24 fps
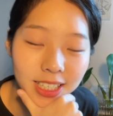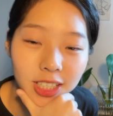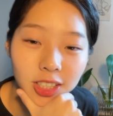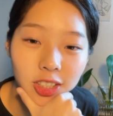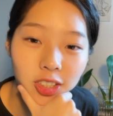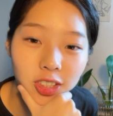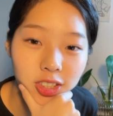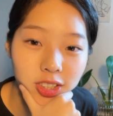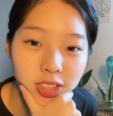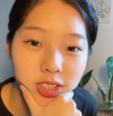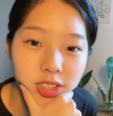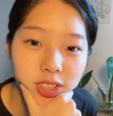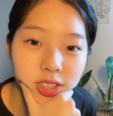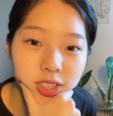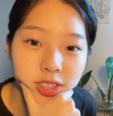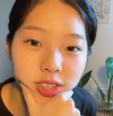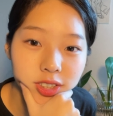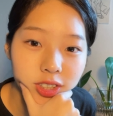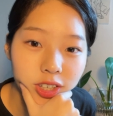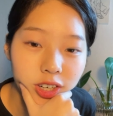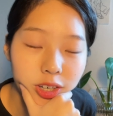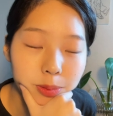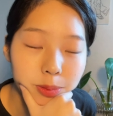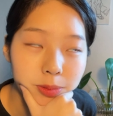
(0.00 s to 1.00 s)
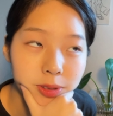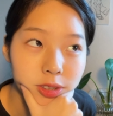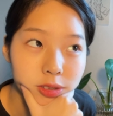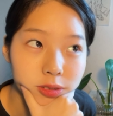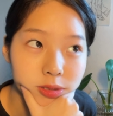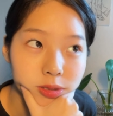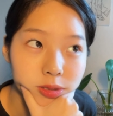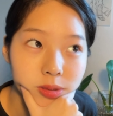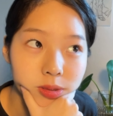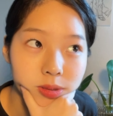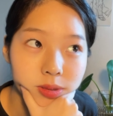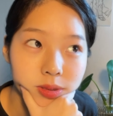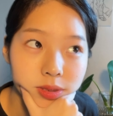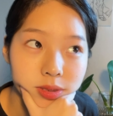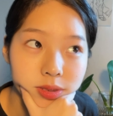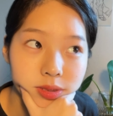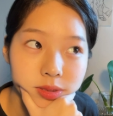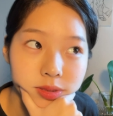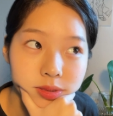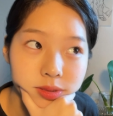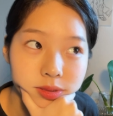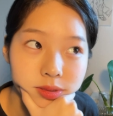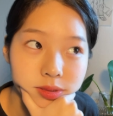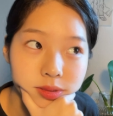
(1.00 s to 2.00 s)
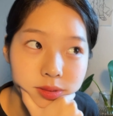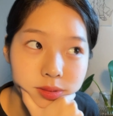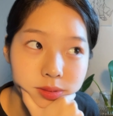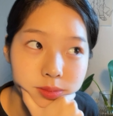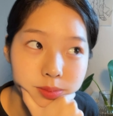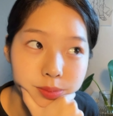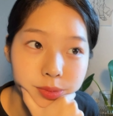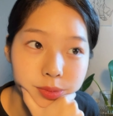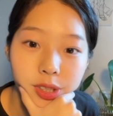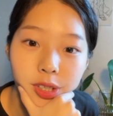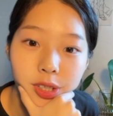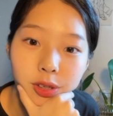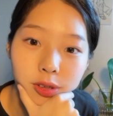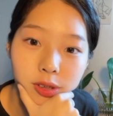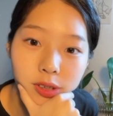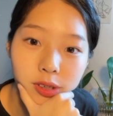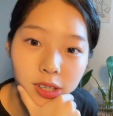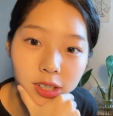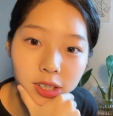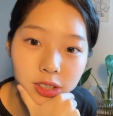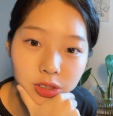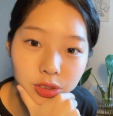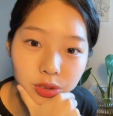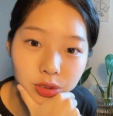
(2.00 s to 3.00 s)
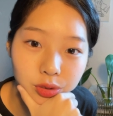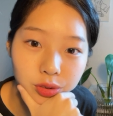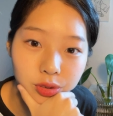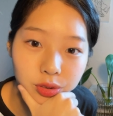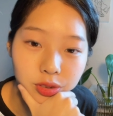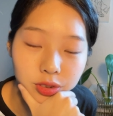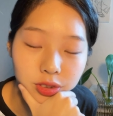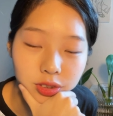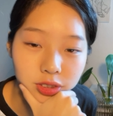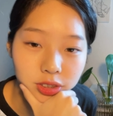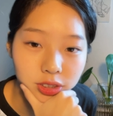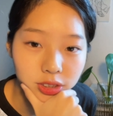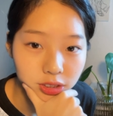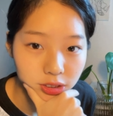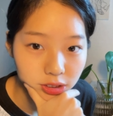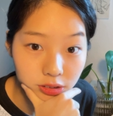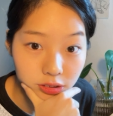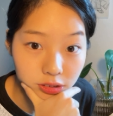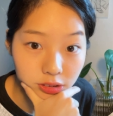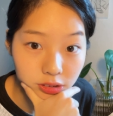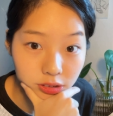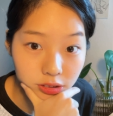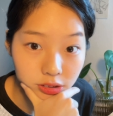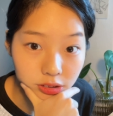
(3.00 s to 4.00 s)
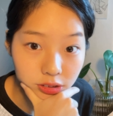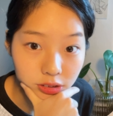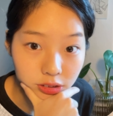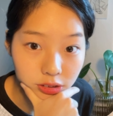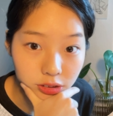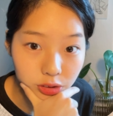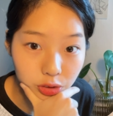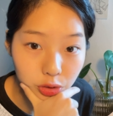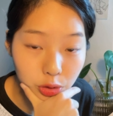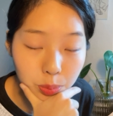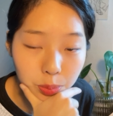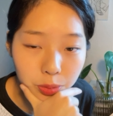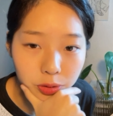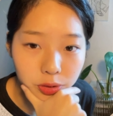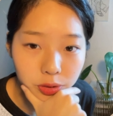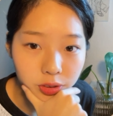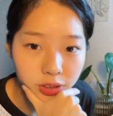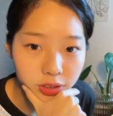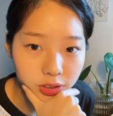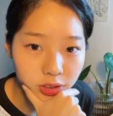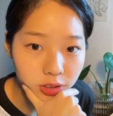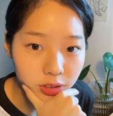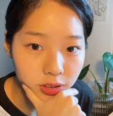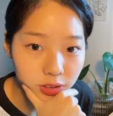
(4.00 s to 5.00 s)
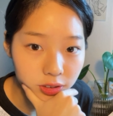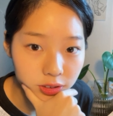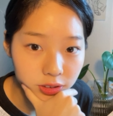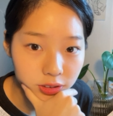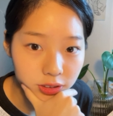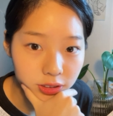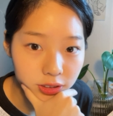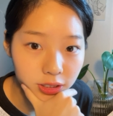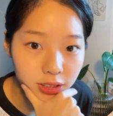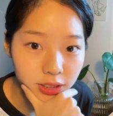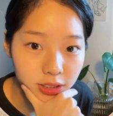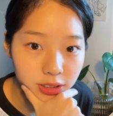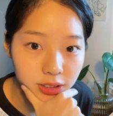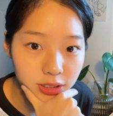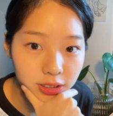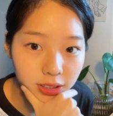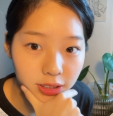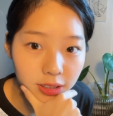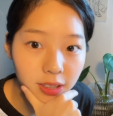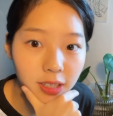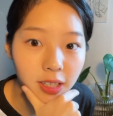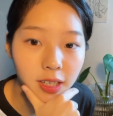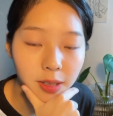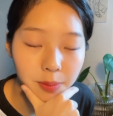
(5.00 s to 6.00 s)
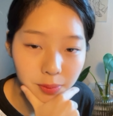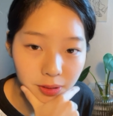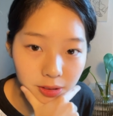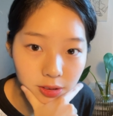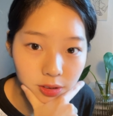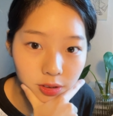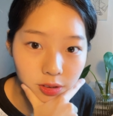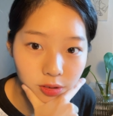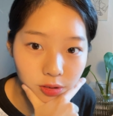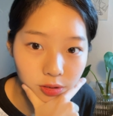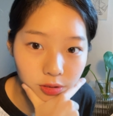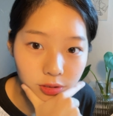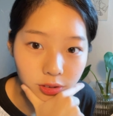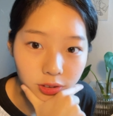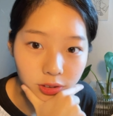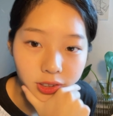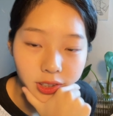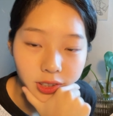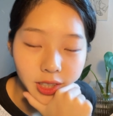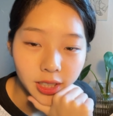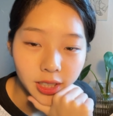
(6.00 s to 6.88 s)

거기서 아마도 몇 개 골라가지고 그 투표를 해서 제일 인기가 많은 걸로